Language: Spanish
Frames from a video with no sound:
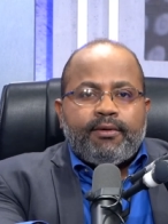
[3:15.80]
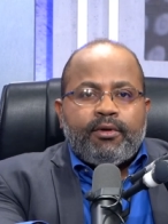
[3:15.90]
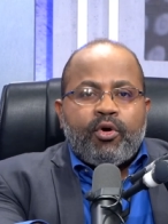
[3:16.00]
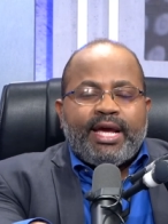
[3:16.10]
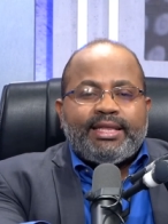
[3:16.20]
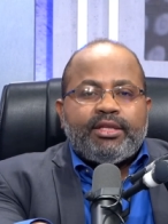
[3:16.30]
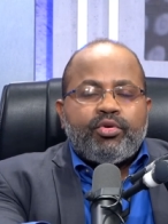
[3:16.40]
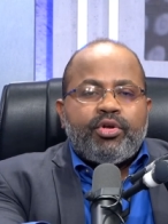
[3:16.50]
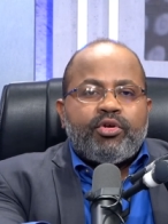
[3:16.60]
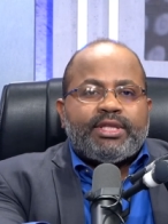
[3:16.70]
Lo que este
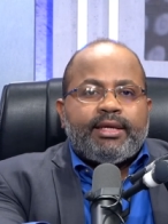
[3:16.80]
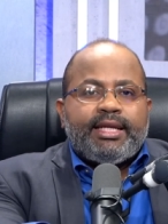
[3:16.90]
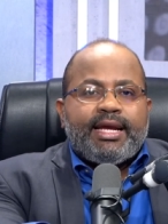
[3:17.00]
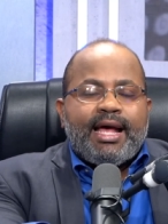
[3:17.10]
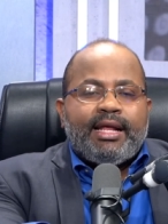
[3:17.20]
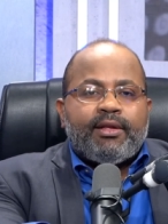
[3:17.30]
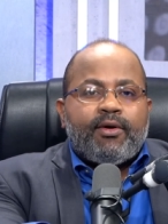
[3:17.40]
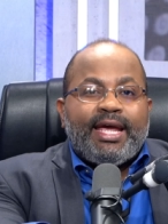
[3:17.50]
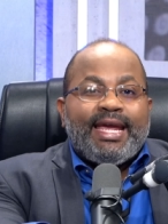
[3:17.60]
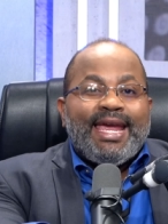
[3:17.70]
estudio nos está
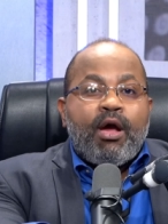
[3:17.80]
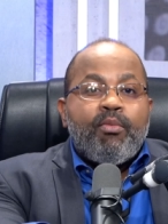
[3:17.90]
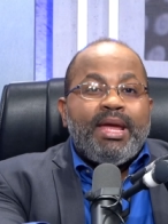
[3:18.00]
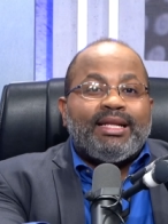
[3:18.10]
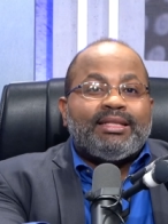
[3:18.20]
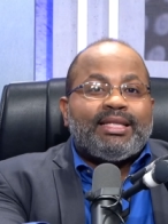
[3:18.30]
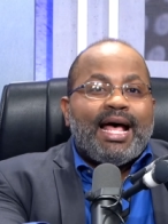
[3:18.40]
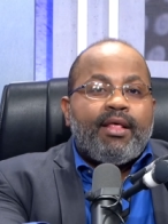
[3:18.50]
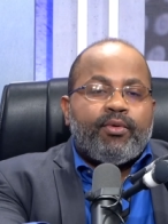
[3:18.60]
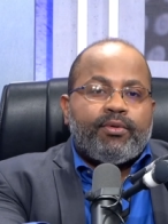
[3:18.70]
indicando es que ha
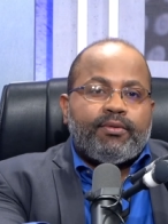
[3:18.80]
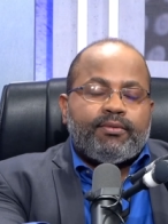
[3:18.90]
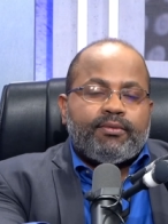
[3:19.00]
aumentado